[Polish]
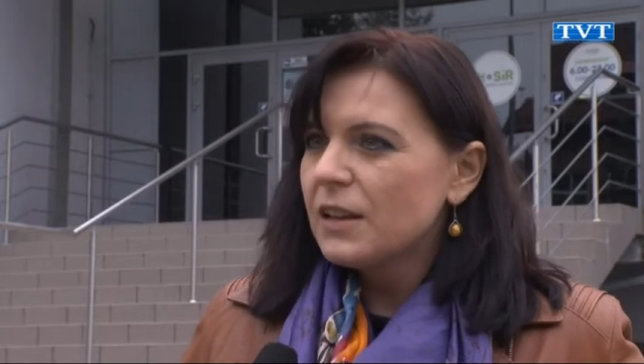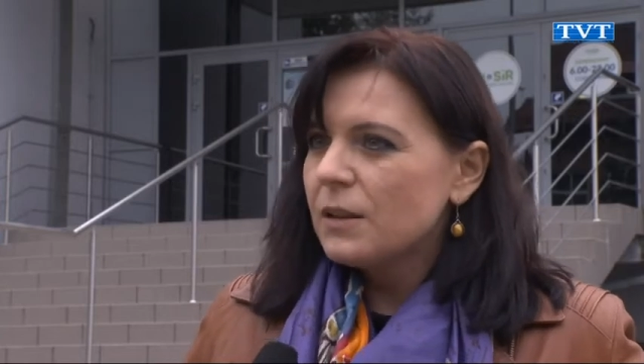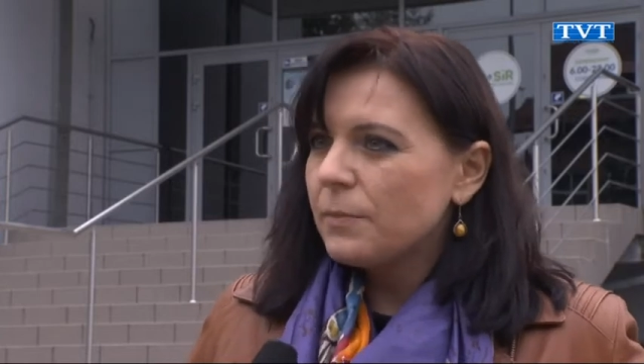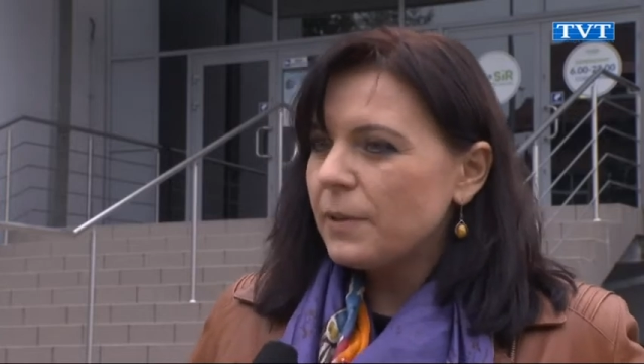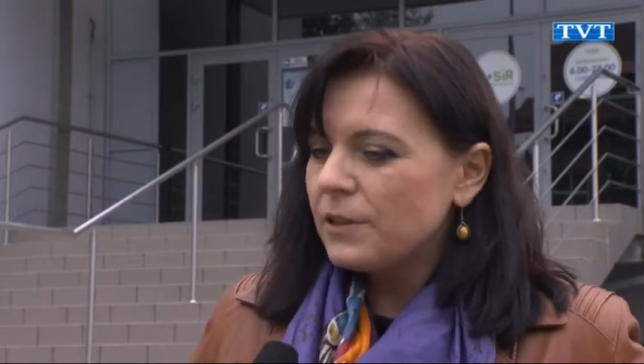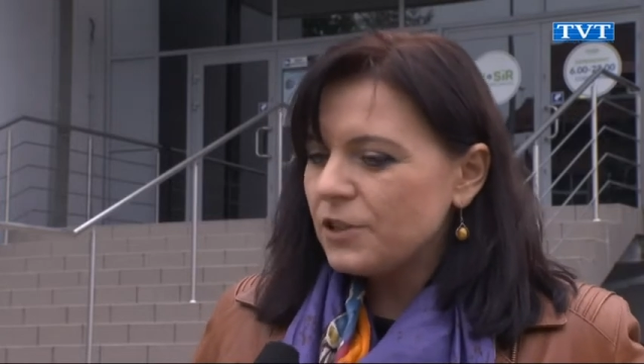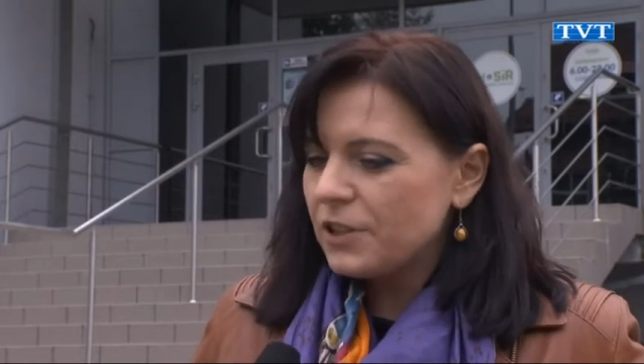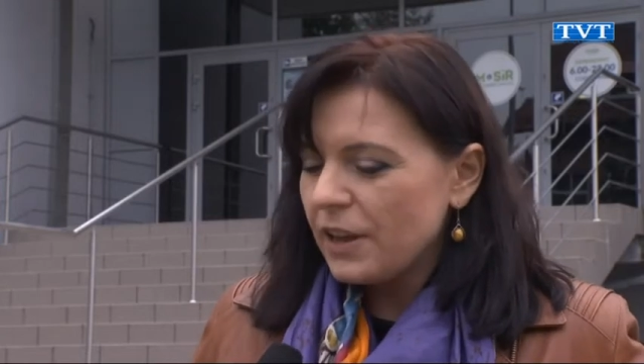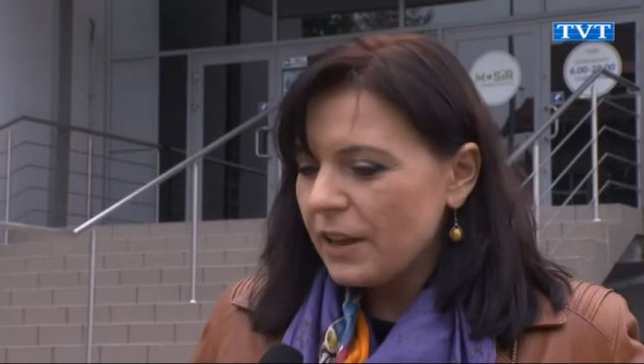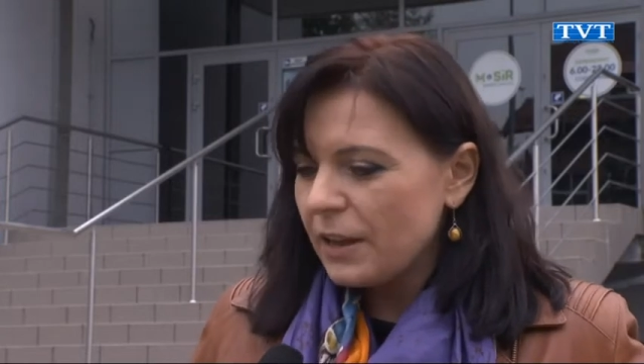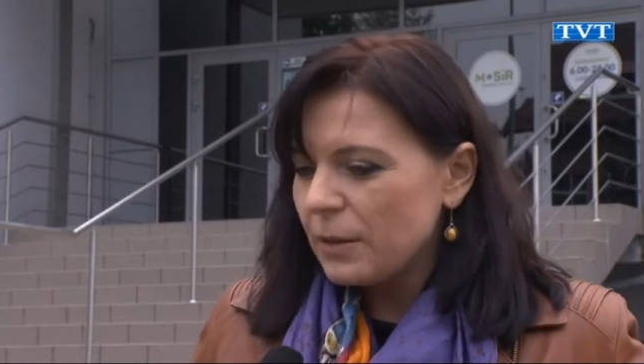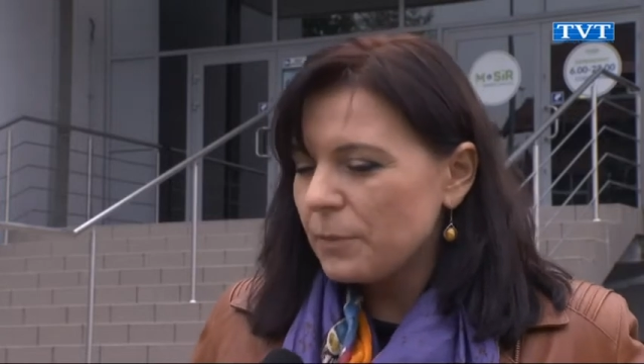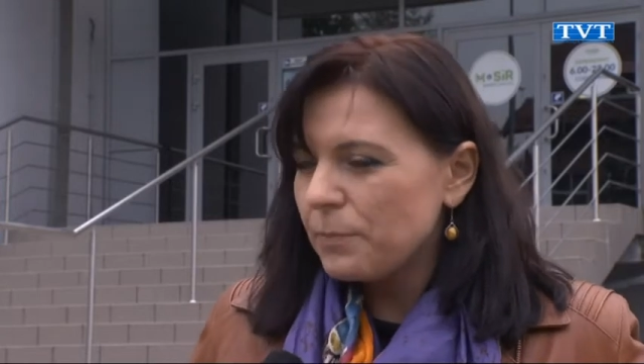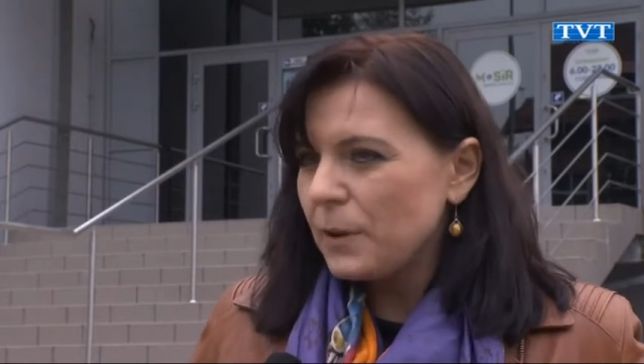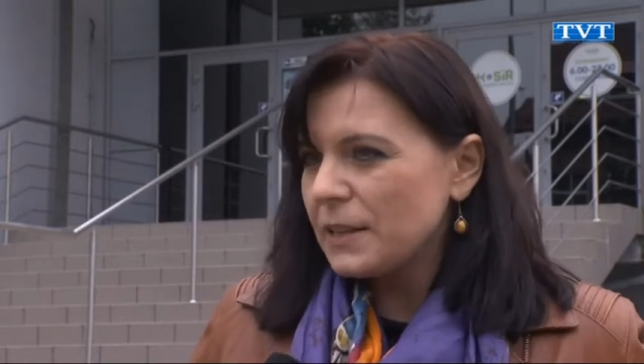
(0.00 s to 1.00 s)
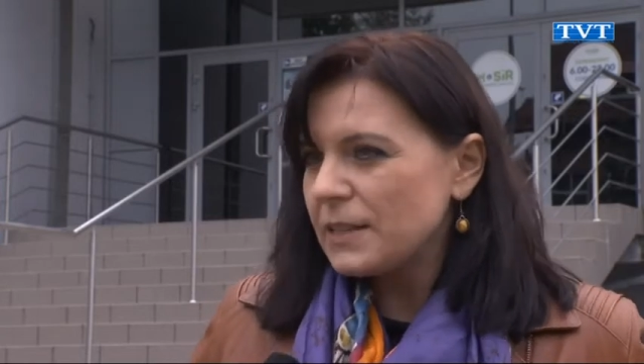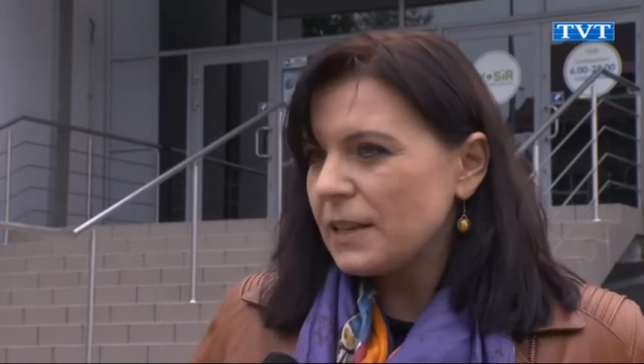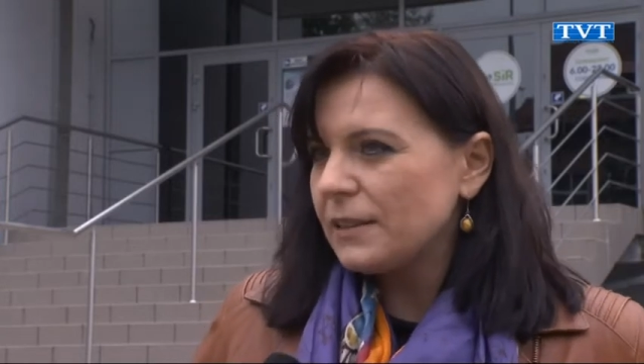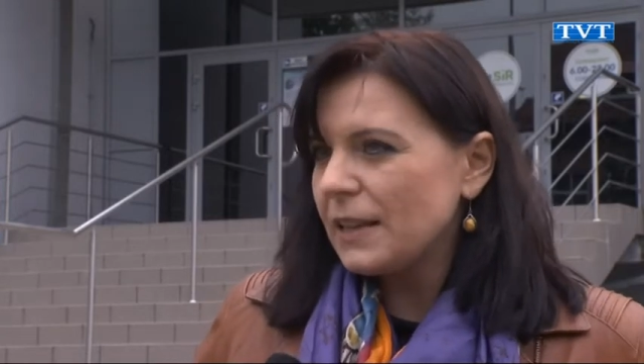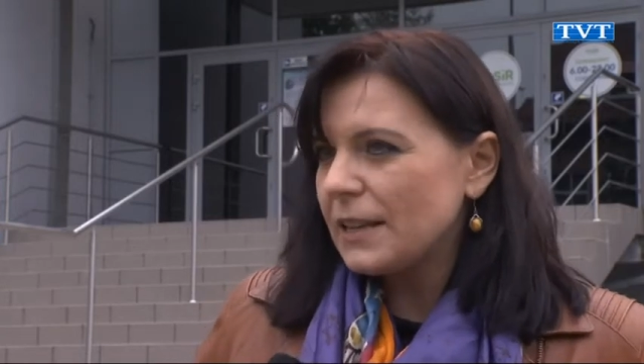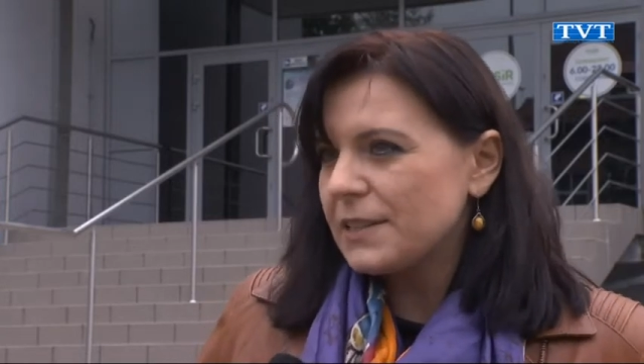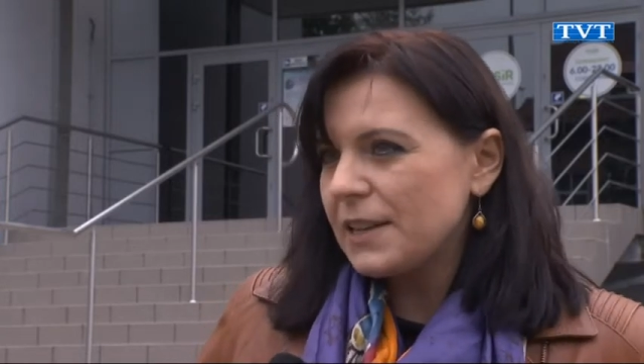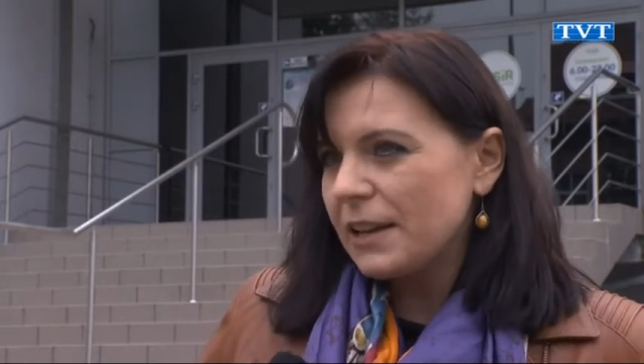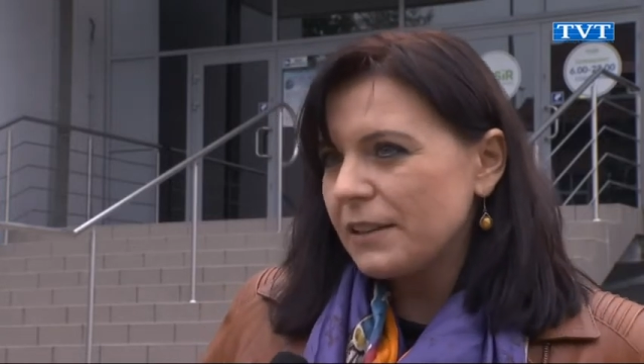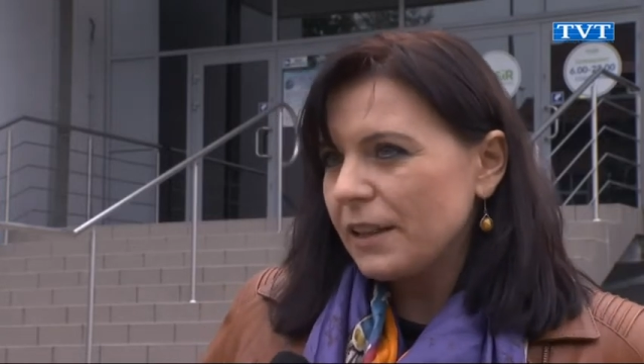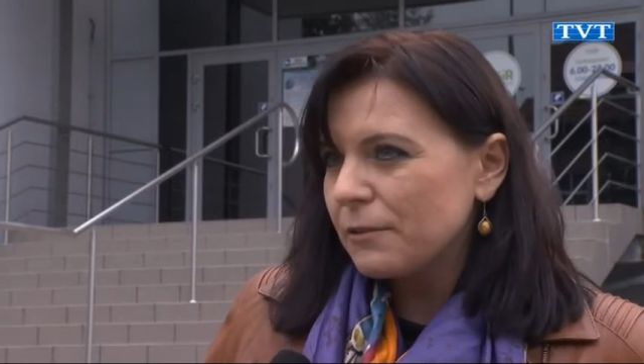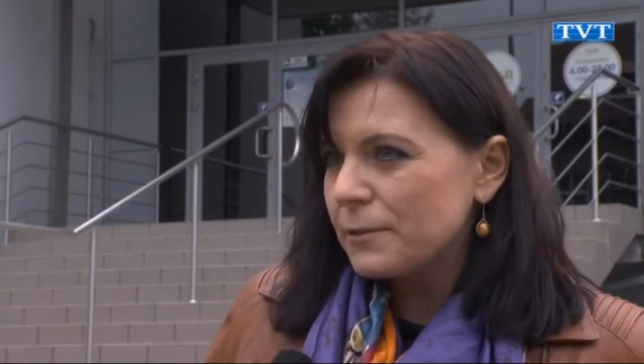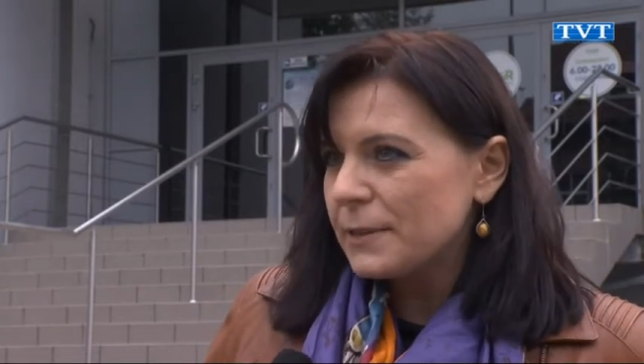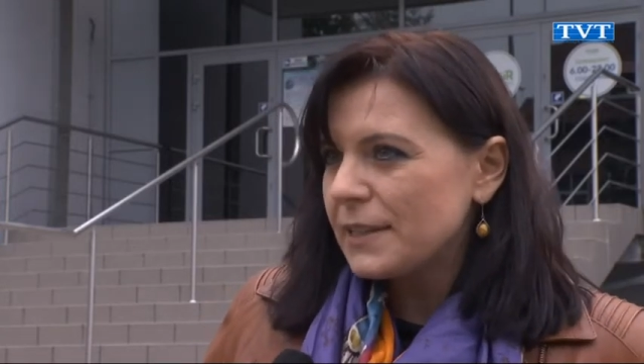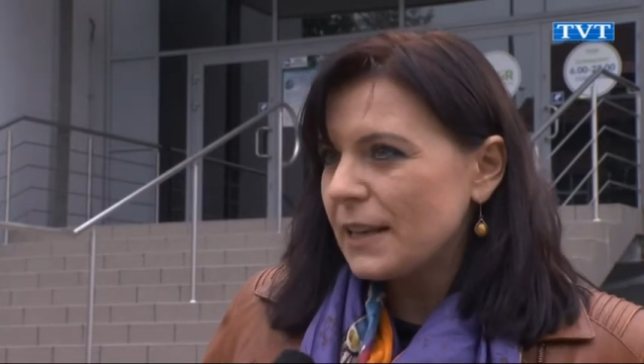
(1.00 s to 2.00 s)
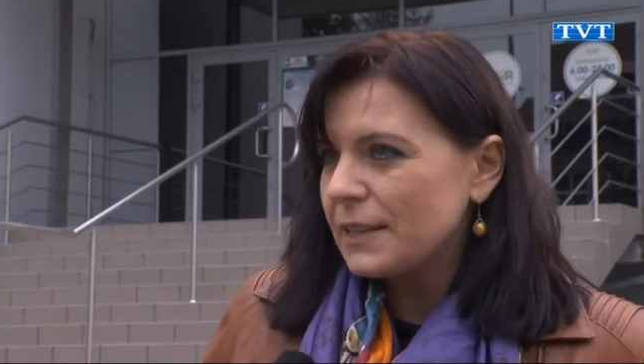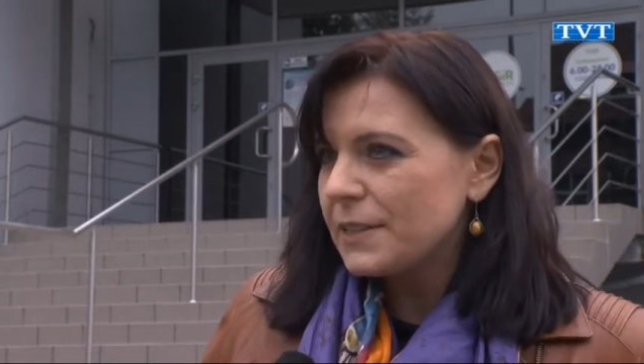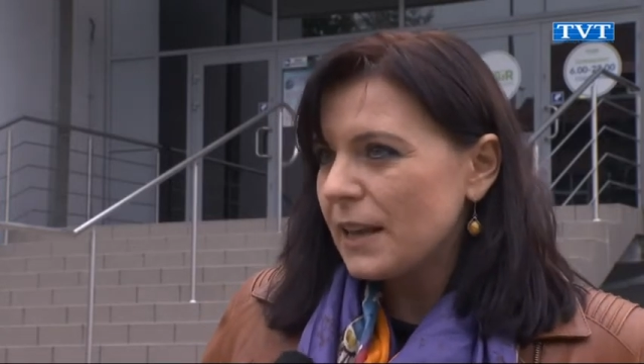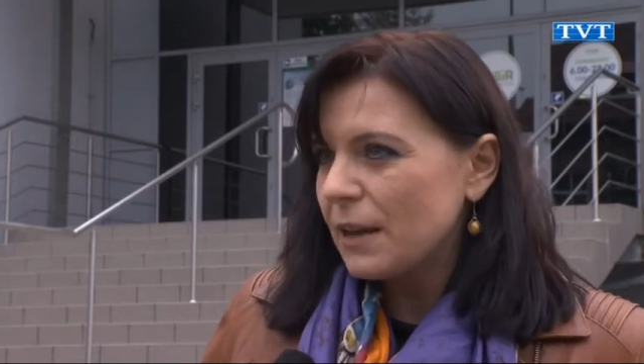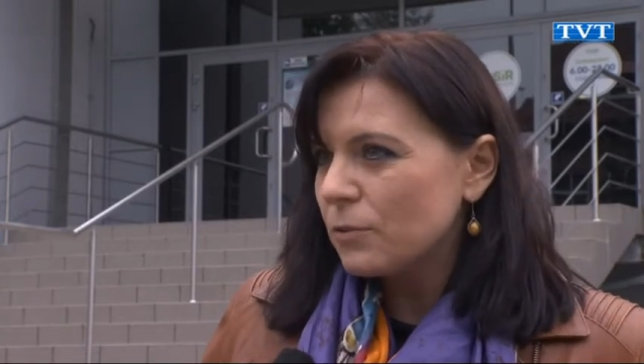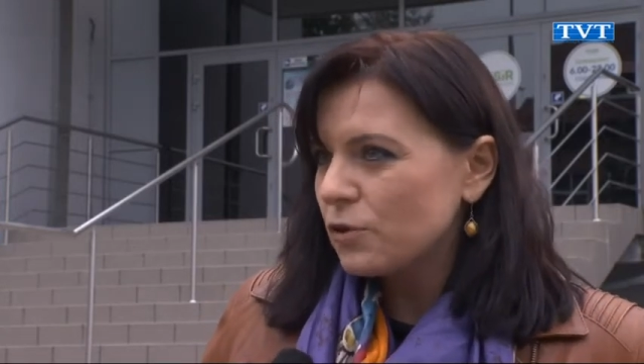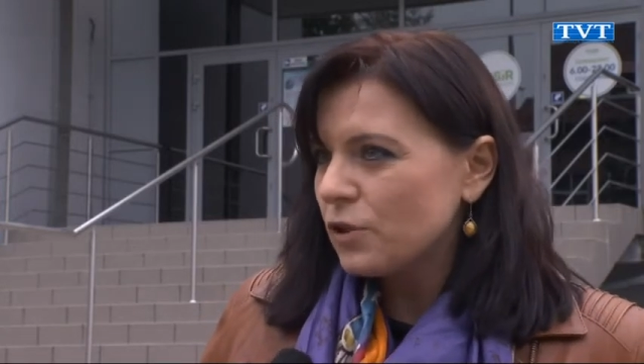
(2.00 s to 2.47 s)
Będzie prezentacja i degustacja